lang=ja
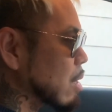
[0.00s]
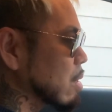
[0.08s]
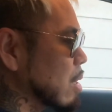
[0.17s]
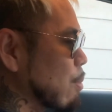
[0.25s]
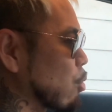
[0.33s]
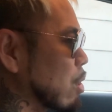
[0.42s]

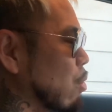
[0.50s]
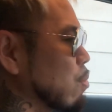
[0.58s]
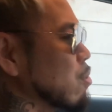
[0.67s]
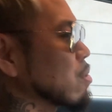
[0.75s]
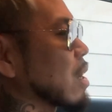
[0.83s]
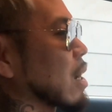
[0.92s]
でも俺
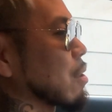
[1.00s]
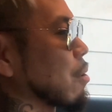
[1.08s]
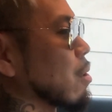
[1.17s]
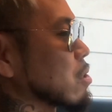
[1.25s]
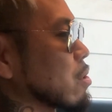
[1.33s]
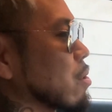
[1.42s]
思うんだけ
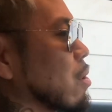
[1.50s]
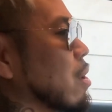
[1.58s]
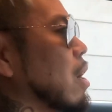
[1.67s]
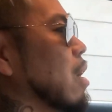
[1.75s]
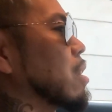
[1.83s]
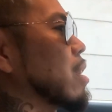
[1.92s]
ど、
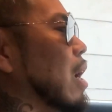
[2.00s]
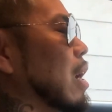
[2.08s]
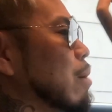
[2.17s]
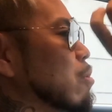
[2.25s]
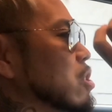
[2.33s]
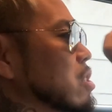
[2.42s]
流
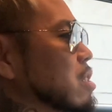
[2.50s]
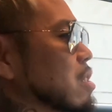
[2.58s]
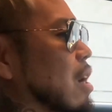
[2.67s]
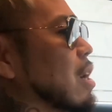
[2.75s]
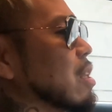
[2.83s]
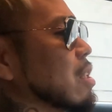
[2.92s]
れ星、
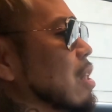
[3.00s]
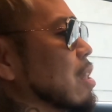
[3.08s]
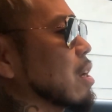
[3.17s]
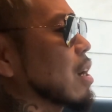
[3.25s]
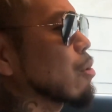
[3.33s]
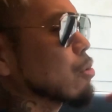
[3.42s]
流れたら
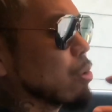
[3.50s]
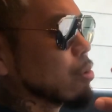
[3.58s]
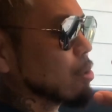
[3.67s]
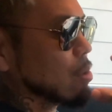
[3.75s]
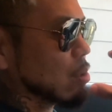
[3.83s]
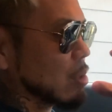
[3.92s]
願い事を
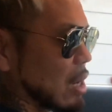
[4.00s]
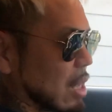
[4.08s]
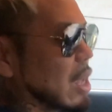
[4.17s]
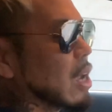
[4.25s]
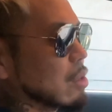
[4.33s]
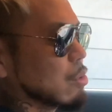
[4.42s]

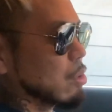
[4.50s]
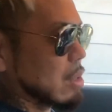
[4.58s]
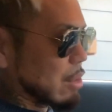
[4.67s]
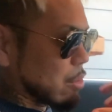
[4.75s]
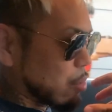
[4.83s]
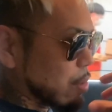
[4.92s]
唱え
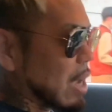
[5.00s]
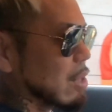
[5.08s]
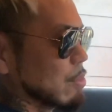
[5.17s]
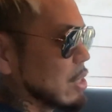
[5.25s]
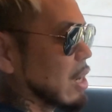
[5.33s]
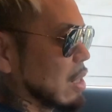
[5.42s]

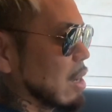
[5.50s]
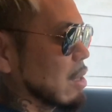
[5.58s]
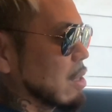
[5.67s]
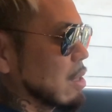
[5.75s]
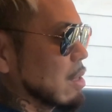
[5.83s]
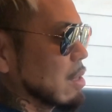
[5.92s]
るみたいな。
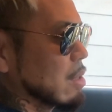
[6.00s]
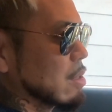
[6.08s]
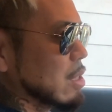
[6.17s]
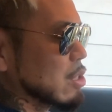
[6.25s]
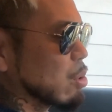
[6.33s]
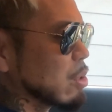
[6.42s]

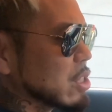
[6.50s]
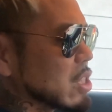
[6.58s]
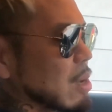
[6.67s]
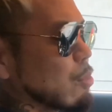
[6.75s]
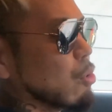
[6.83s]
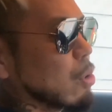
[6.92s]
それ
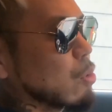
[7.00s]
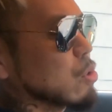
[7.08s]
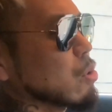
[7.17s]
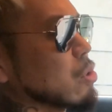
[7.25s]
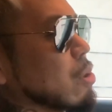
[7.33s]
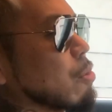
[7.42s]
じゃあもう俺
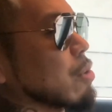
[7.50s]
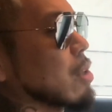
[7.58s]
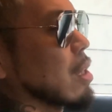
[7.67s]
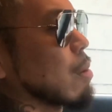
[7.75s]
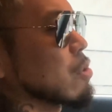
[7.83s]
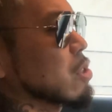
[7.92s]
遅いと思うん
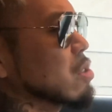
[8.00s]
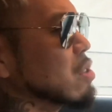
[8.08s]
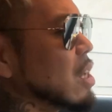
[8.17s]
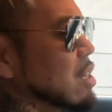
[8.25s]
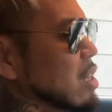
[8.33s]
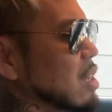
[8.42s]
だよね。もう
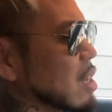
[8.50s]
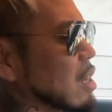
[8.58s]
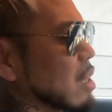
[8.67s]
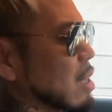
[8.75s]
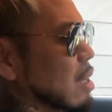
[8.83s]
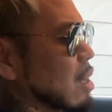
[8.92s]
常に、
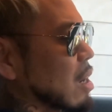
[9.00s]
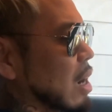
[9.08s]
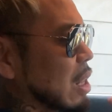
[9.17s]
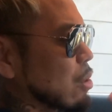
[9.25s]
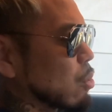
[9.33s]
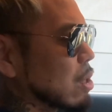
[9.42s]

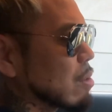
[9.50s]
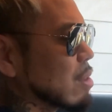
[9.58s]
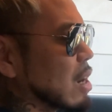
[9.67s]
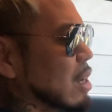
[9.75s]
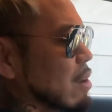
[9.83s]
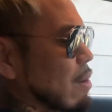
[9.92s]
俺の
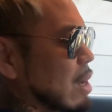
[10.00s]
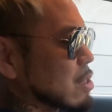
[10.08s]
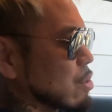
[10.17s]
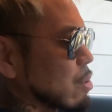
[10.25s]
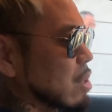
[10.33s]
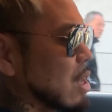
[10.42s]
中では、
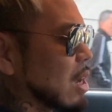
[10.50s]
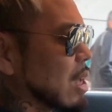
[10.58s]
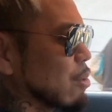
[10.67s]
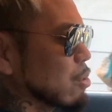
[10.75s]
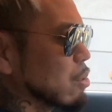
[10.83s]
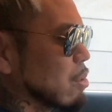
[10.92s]

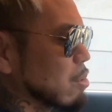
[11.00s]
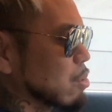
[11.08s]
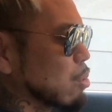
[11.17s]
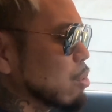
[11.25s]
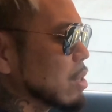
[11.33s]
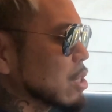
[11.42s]
願い事を
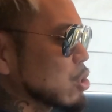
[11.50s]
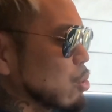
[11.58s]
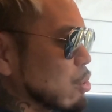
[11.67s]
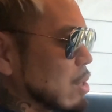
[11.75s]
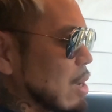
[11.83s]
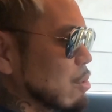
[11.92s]
どんな
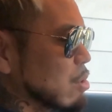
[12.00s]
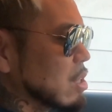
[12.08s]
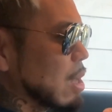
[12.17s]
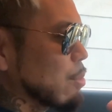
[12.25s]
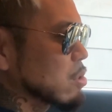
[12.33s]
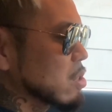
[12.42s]
状態の
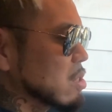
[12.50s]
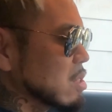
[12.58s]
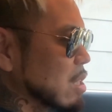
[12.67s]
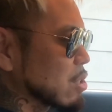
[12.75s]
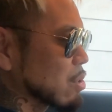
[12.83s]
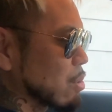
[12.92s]
時でも常に